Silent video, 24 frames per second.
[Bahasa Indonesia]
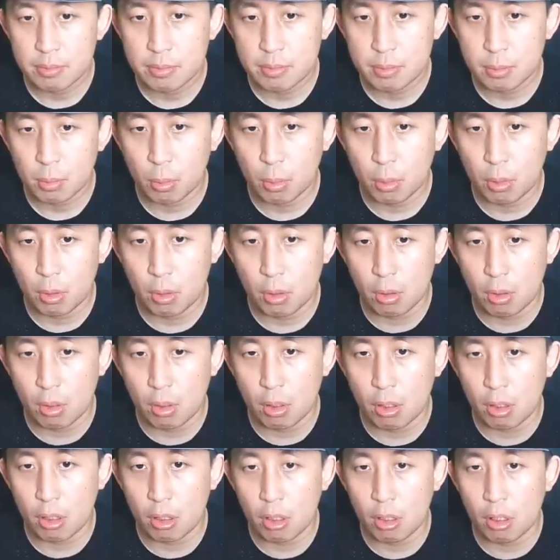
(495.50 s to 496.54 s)

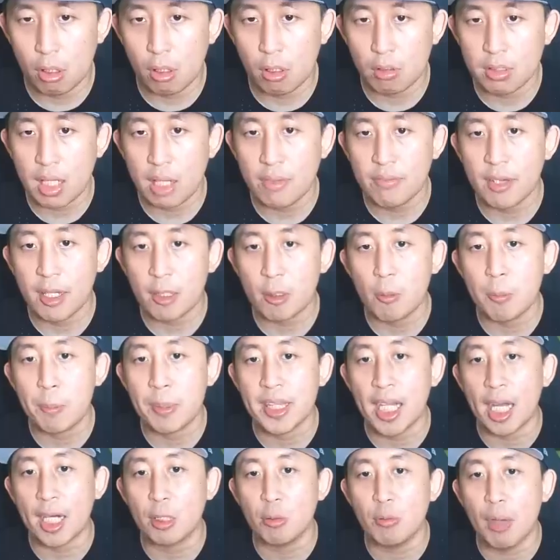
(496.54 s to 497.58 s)
Oh, Safirku
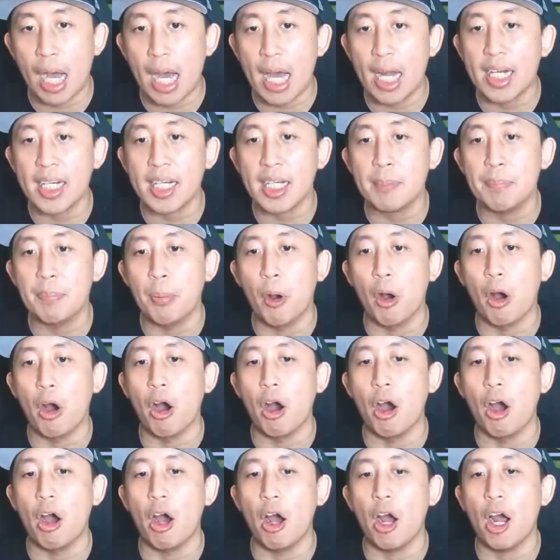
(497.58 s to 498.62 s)
bintang dua kali ini,
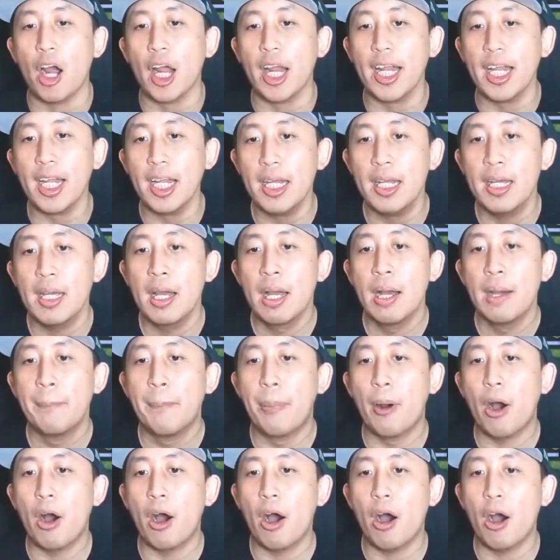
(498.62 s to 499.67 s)
boy.
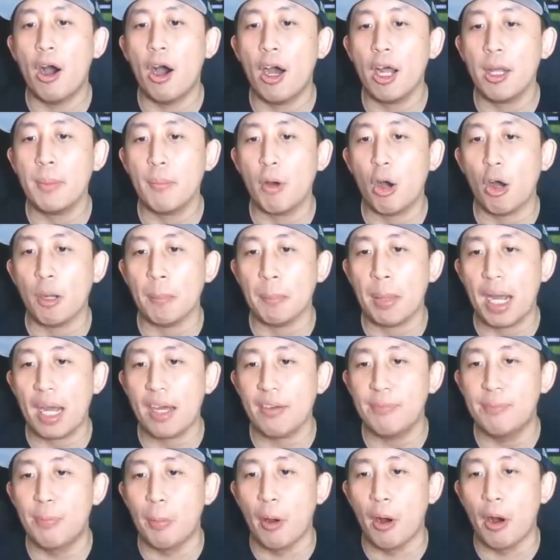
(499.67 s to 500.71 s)
Boy, mohon
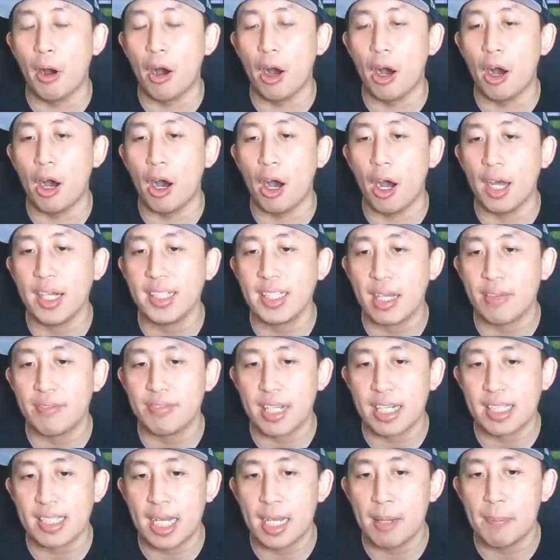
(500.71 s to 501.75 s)
maaf, boy.
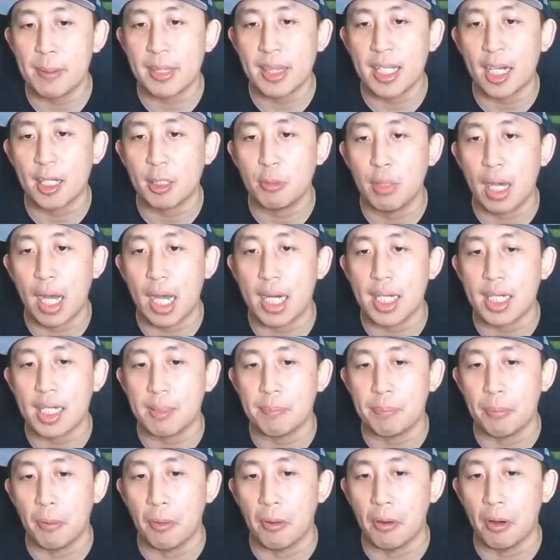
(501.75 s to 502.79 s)
Safir saya bintang dua kali ini,
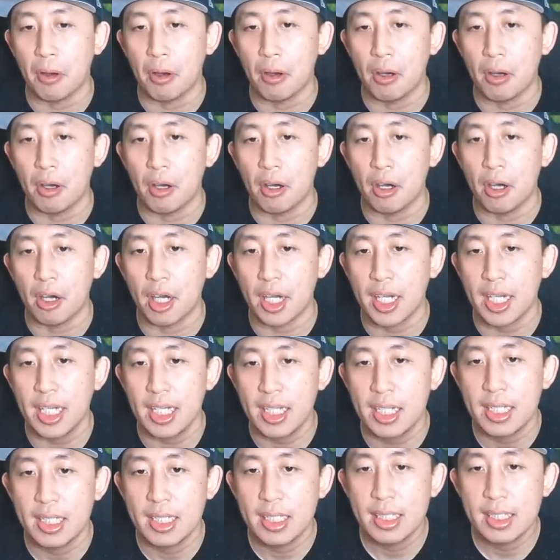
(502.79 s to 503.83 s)
boy.
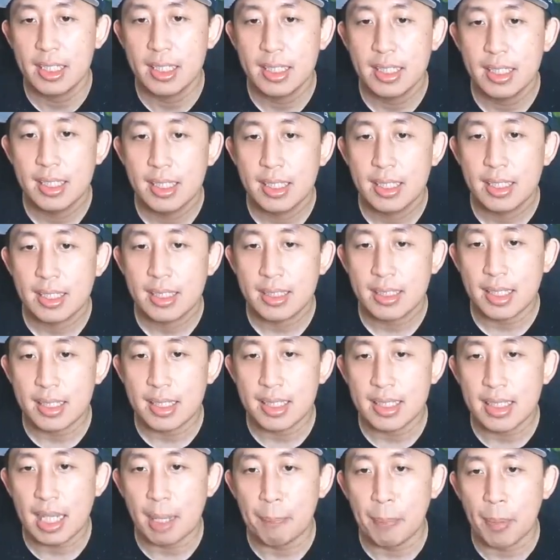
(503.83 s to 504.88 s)
Jadi
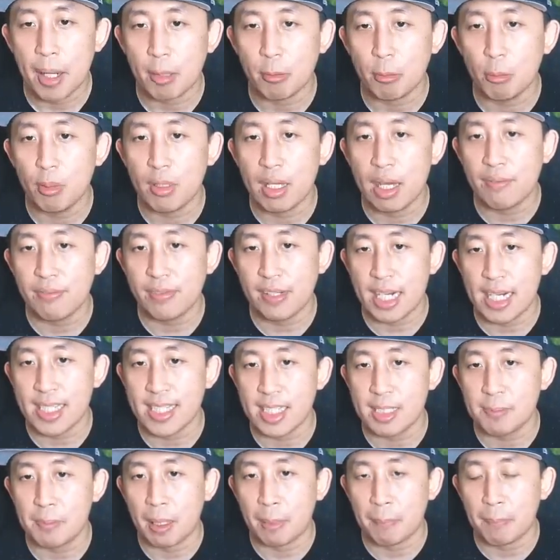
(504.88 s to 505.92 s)
sabar dulu ya,
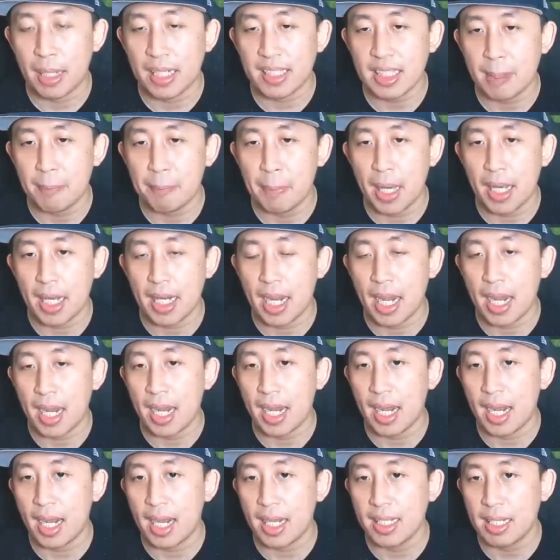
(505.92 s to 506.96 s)
Frances Beng Beng, Sabar
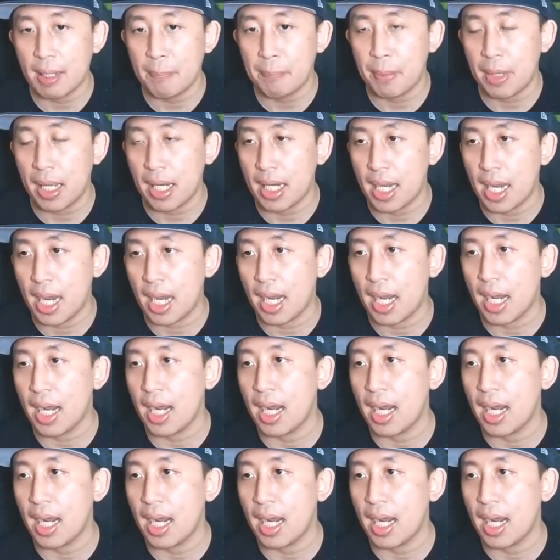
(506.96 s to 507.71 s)
ya, sabar ya.